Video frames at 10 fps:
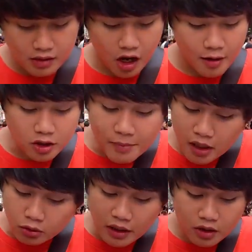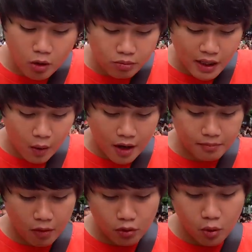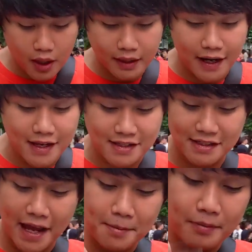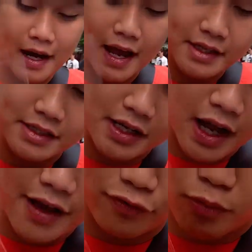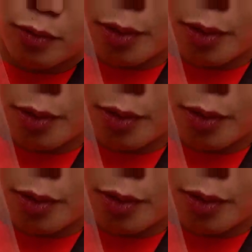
Rồi, bây giờ bia chúng ta sẽ cùng nhau ăn bóc luôn để xem là chiếc iPhone